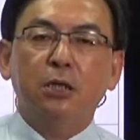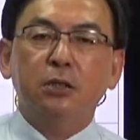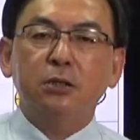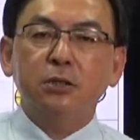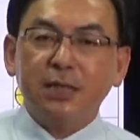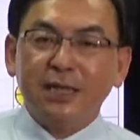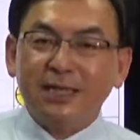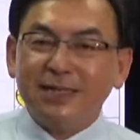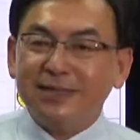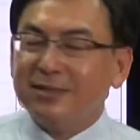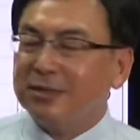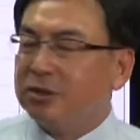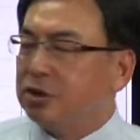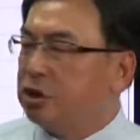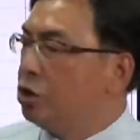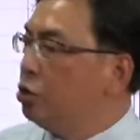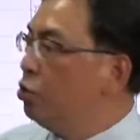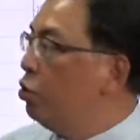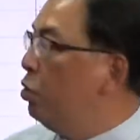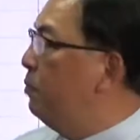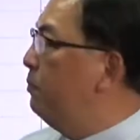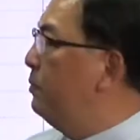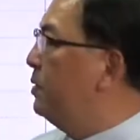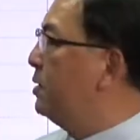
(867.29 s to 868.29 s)
这就是
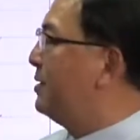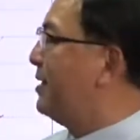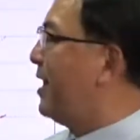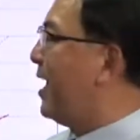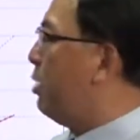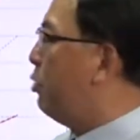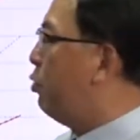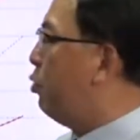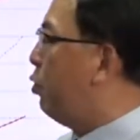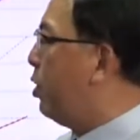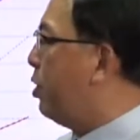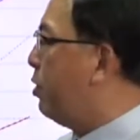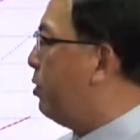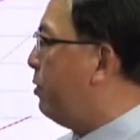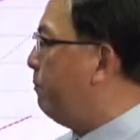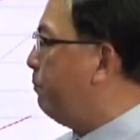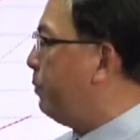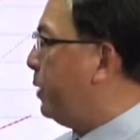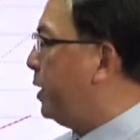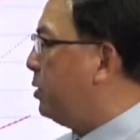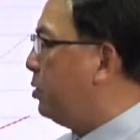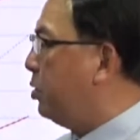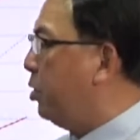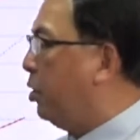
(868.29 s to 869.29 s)
我们带会员
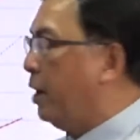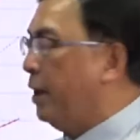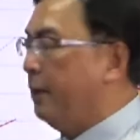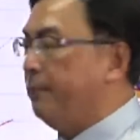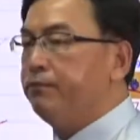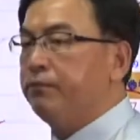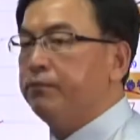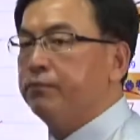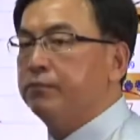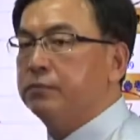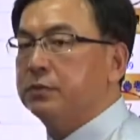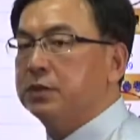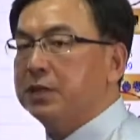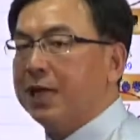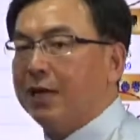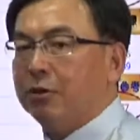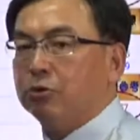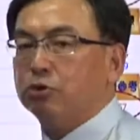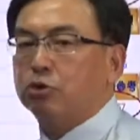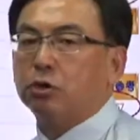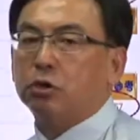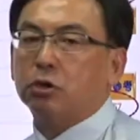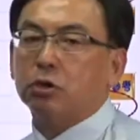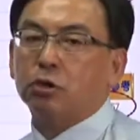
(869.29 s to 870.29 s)
朋友啊
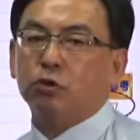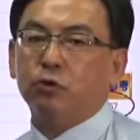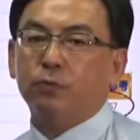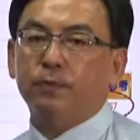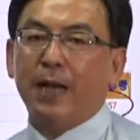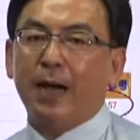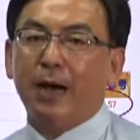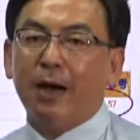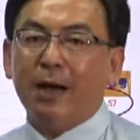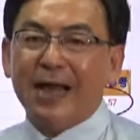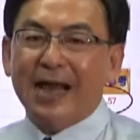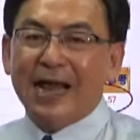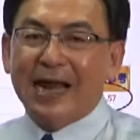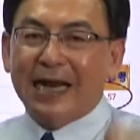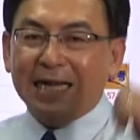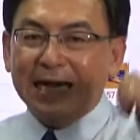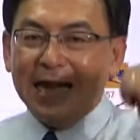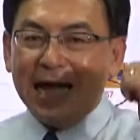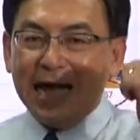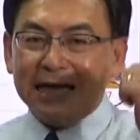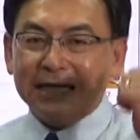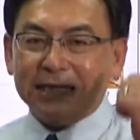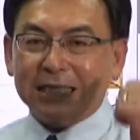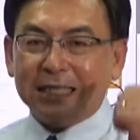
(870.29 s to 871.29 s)
操作的股票，
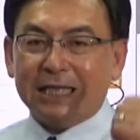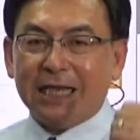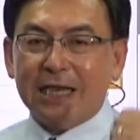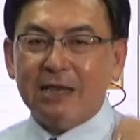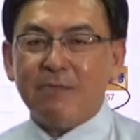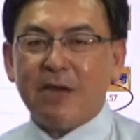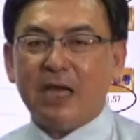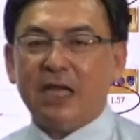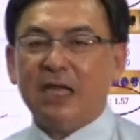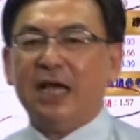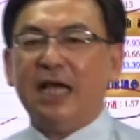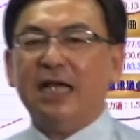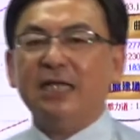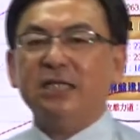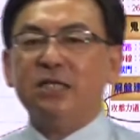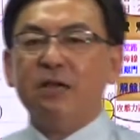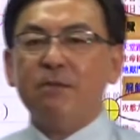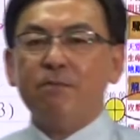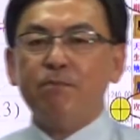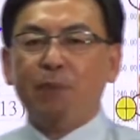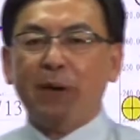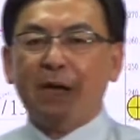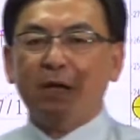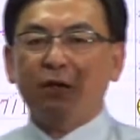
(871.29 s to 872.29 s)
让你可以买的安
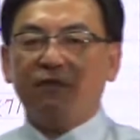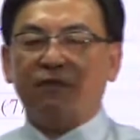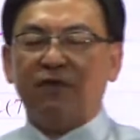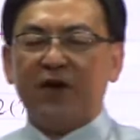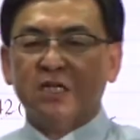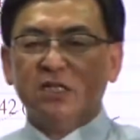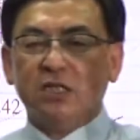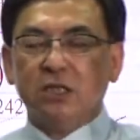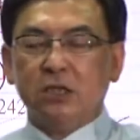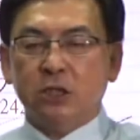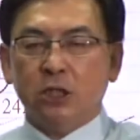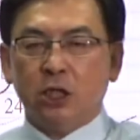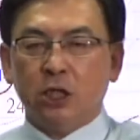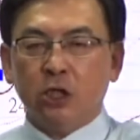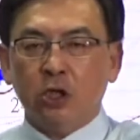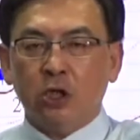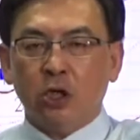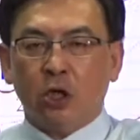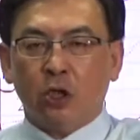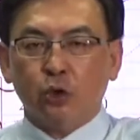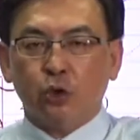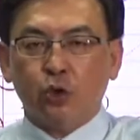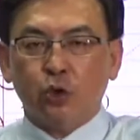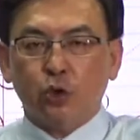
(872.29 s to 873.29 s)
心，抱的放心，能
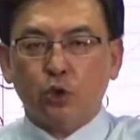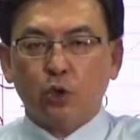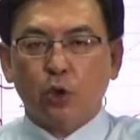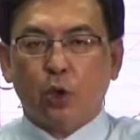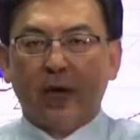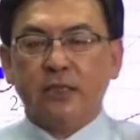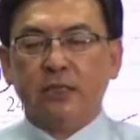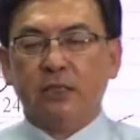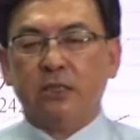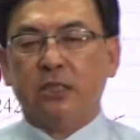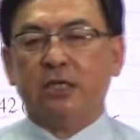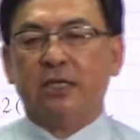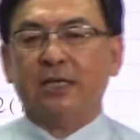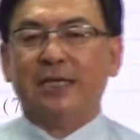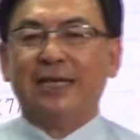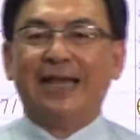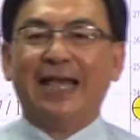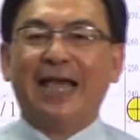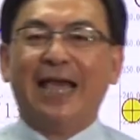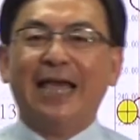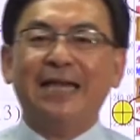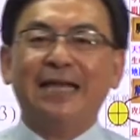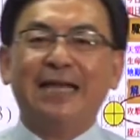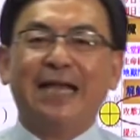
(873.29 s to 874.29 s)
够赚的
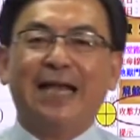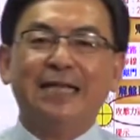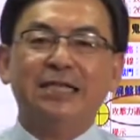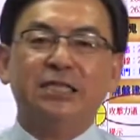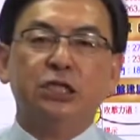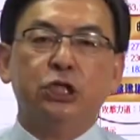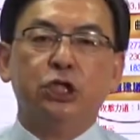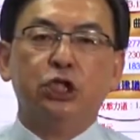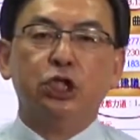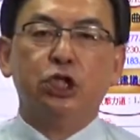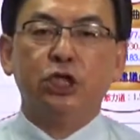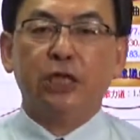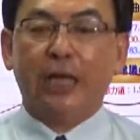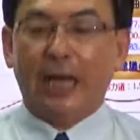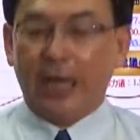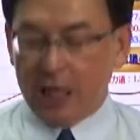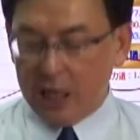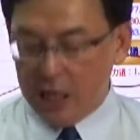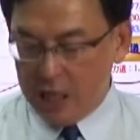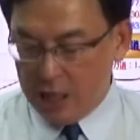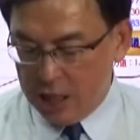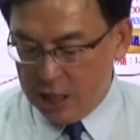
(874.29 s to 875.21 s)
开开心心呐。